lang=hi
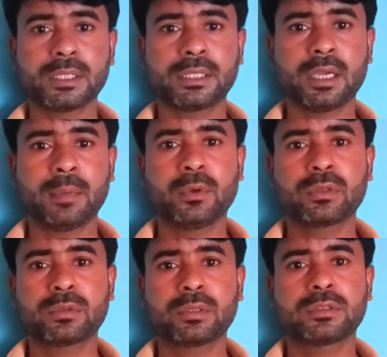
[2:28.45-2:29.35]
कि हम
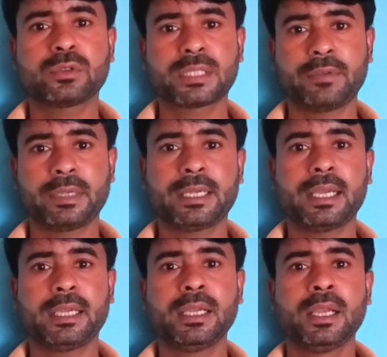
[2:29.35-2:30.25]
लोग जो सेविका
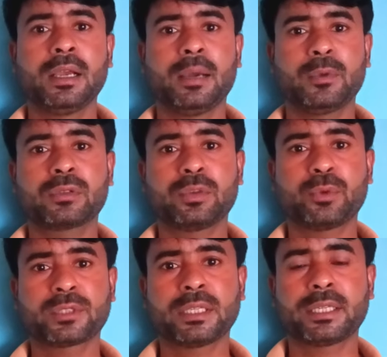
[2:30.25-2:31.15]
है हम लोग तो
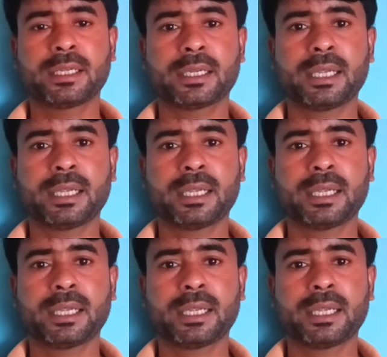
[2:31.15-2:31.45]
पोषण ट्रेकर